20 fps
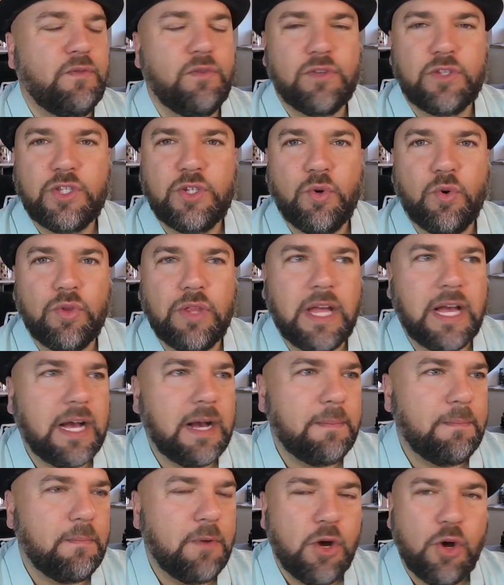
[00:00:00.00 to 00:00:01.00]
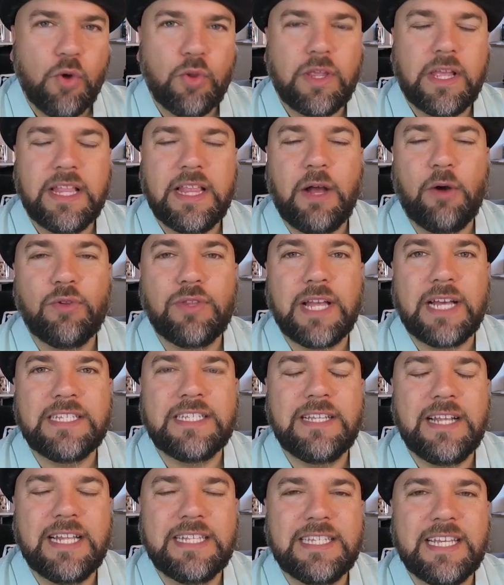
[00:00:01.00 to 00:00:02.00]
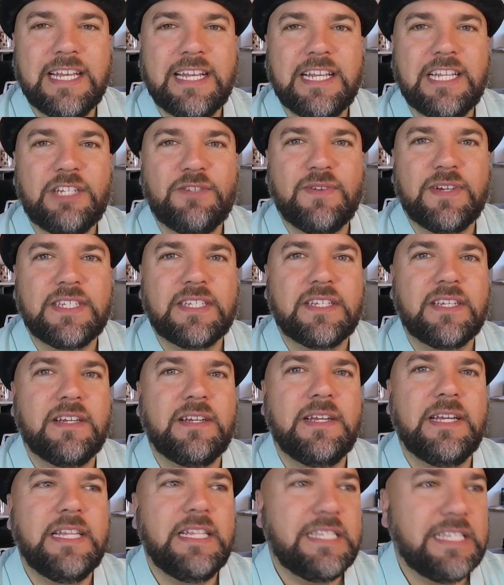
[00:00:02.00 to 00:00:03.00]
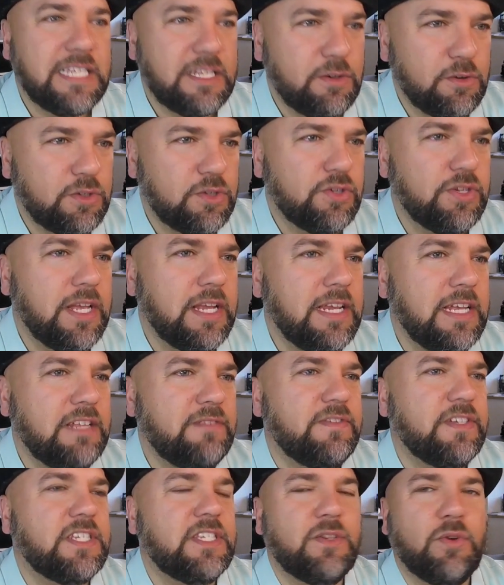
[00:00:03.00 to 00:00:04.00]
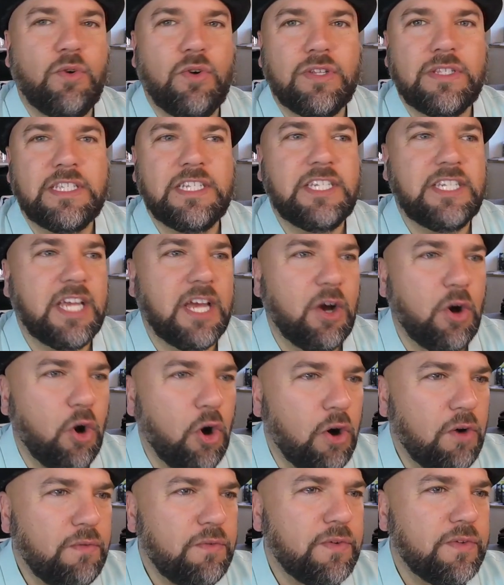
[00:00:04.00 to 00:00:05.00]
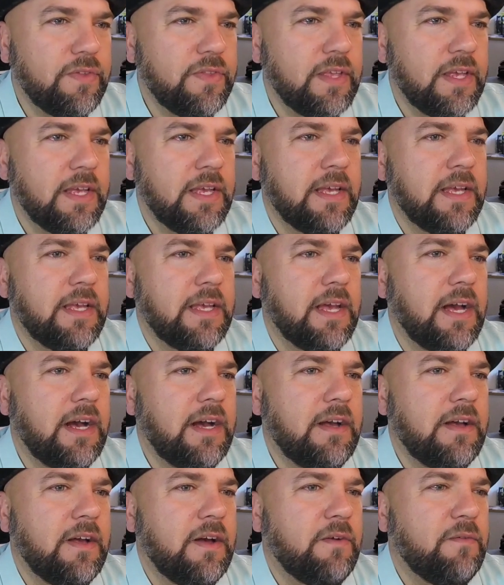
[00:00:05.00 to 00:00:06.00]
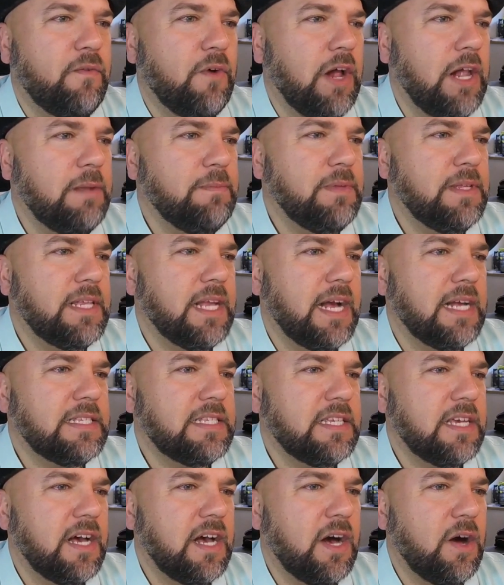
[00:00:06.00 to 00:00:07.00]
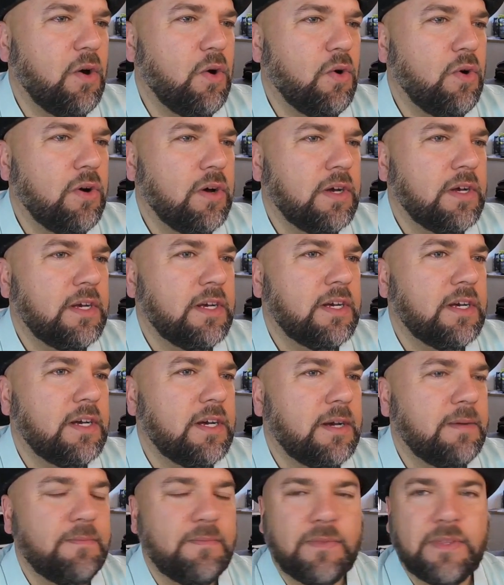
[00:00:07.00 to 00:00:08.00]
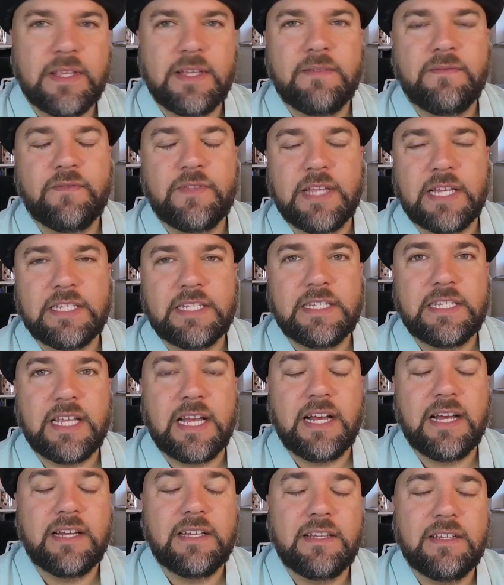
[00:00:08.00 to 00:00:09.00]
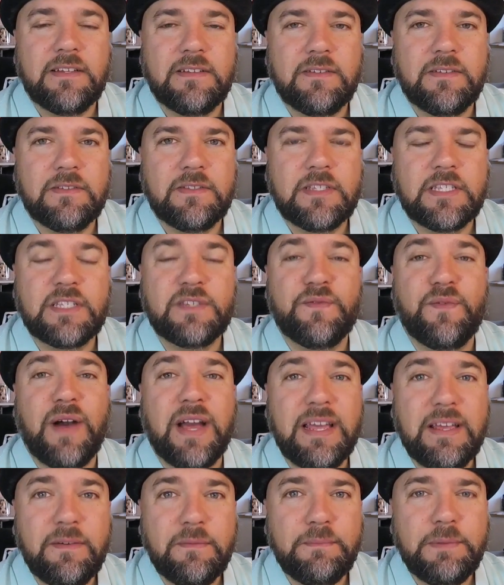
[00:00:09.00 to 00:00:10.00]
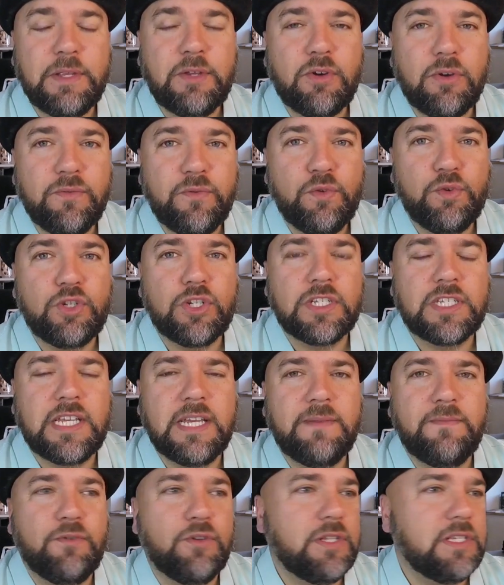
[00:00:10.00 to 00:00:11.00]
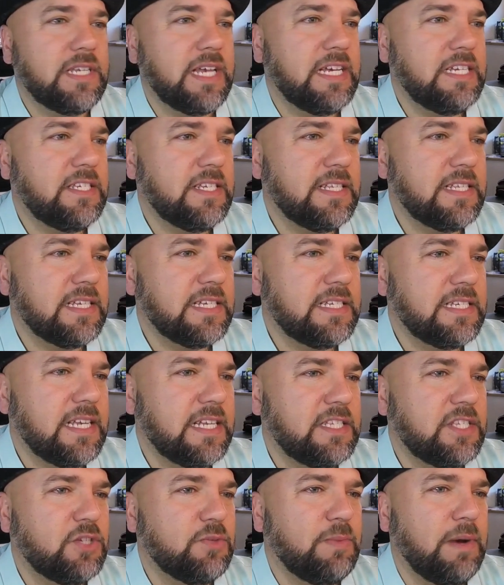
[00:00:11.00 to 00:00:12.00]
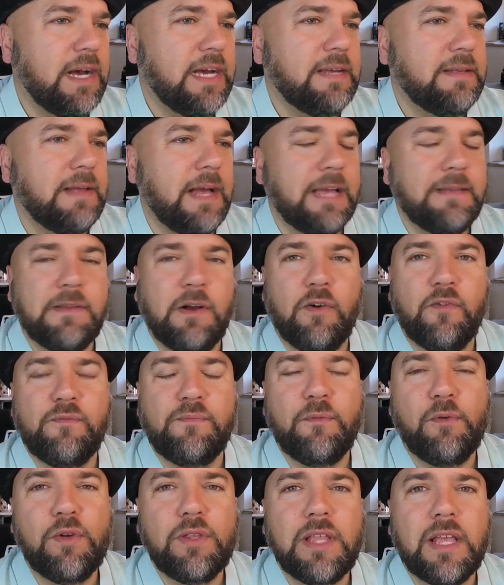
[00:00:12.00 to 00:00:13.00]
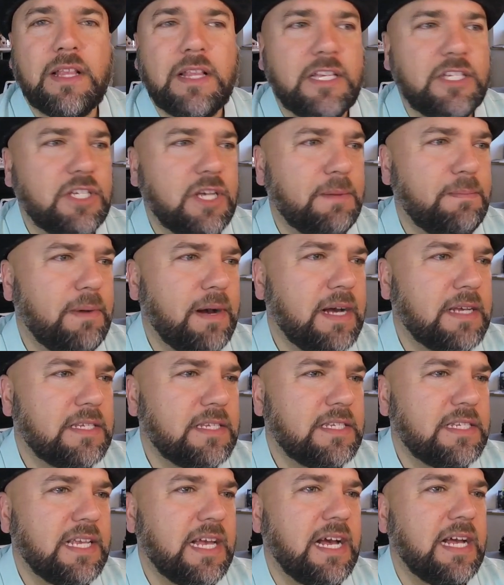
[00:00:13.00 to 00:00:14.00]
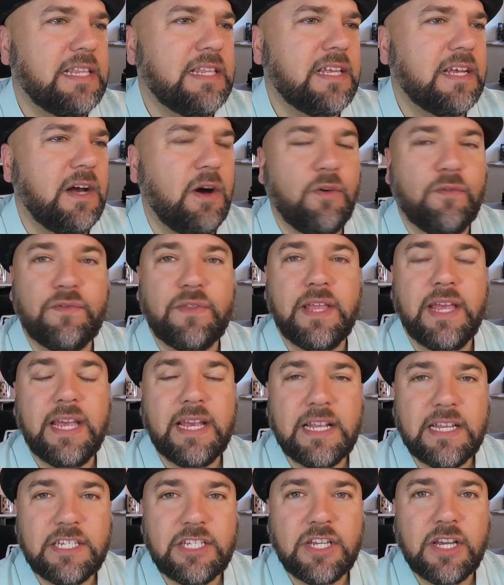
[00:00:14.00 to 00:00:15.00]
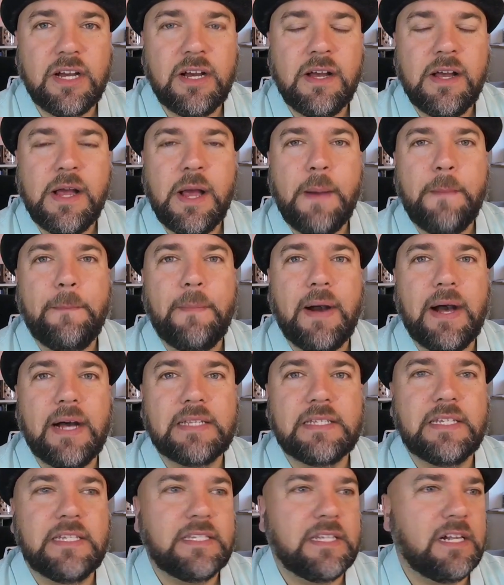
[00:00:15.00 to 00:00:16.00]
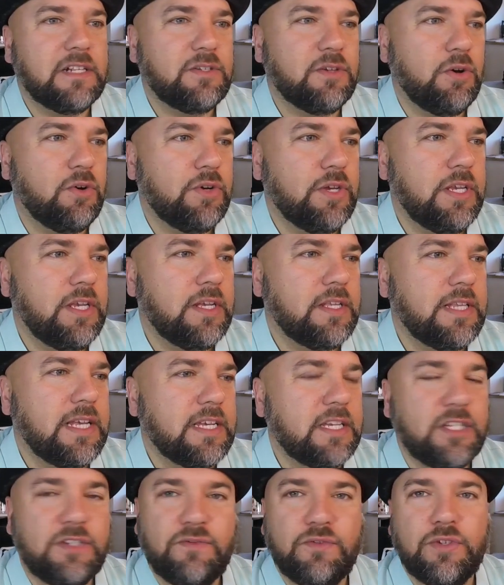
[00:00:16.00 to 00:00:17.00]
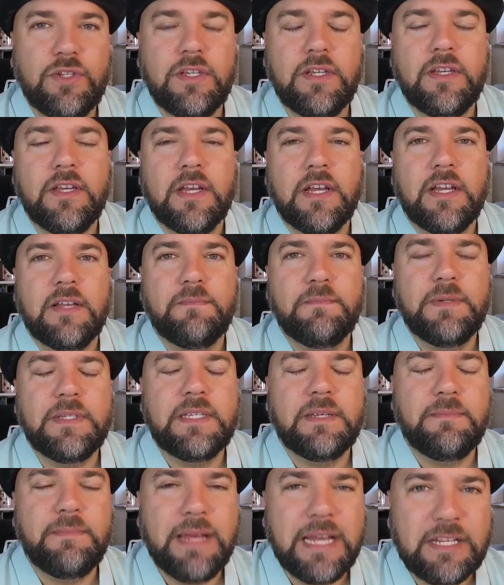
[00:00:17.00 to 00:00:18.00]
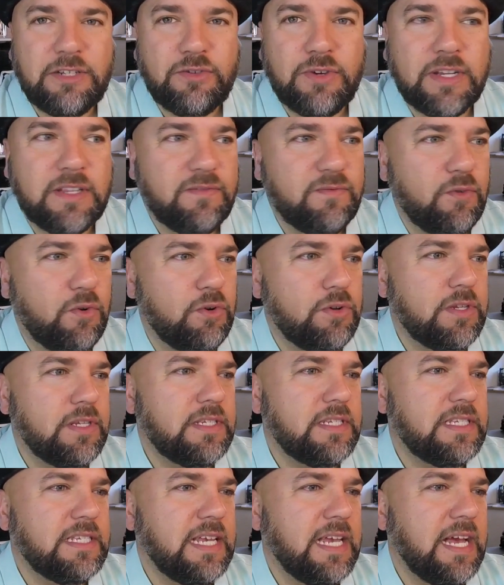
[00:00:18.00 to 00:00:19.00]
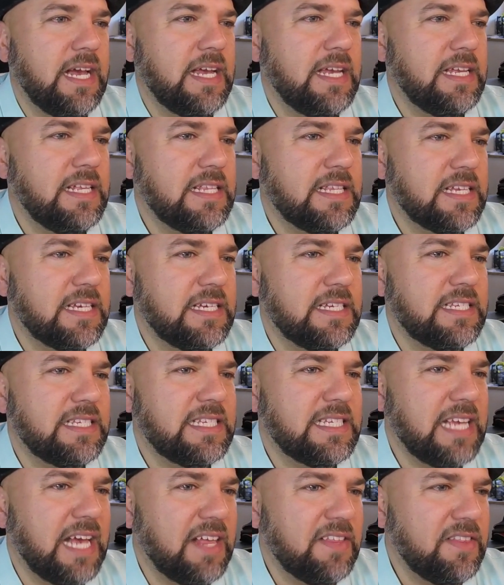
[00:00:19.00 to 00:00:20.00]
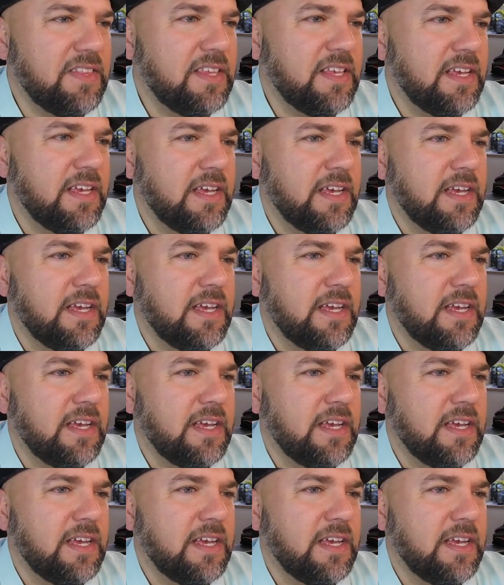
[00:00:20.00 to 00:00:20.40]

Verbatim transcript: Funktion haben. Und genau das letztendlich, was äh, institutionelle Investoren sich erhoffen. Ja, vor allem die Tatsache auch, ähm, dass es da äh, zwei Bitcoin-Futures geben wird, ist recht interessant. Zum einen eine auf monatlicher Basis, der andere auf täglicher Basis. Also auch hier denke ich für die ein bisschen mehr traden wollen, sehr interessant.